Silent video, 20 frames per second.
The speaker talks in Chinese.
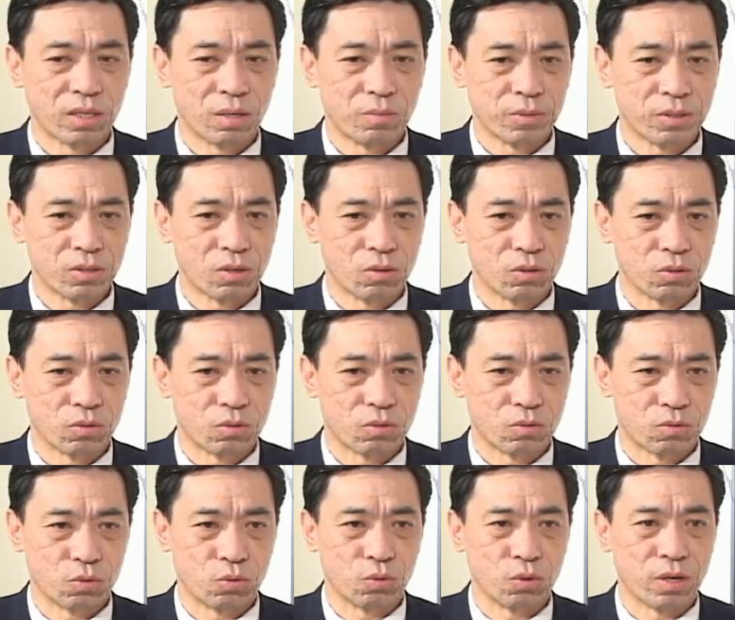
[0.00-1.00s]
来他们叫我
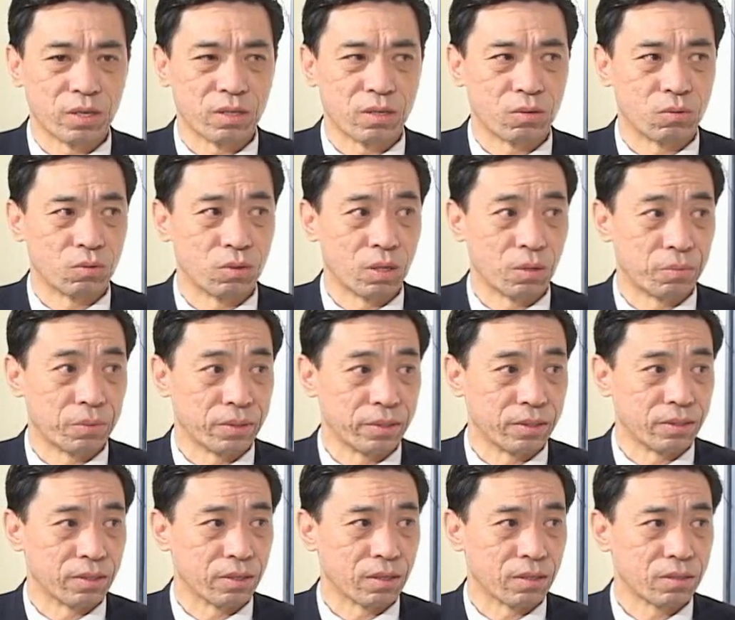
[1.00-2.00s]
住院呢，我也不
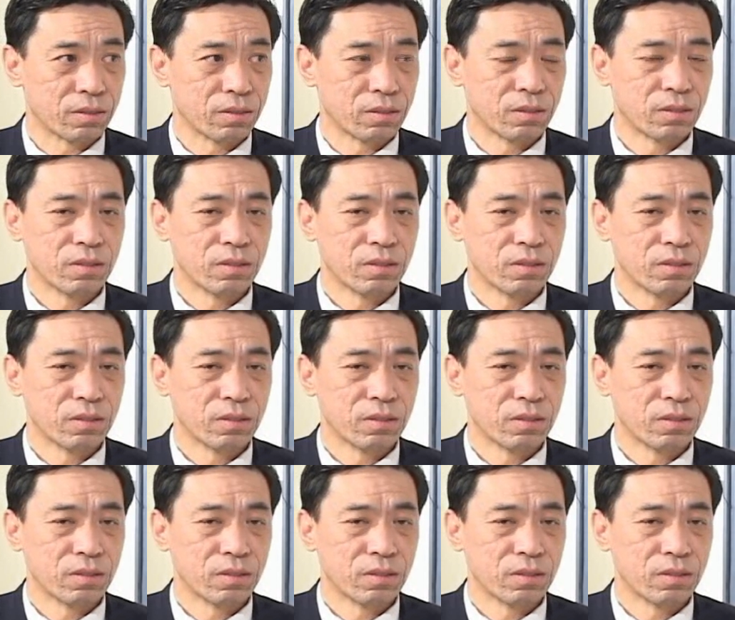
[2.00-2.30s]
理解，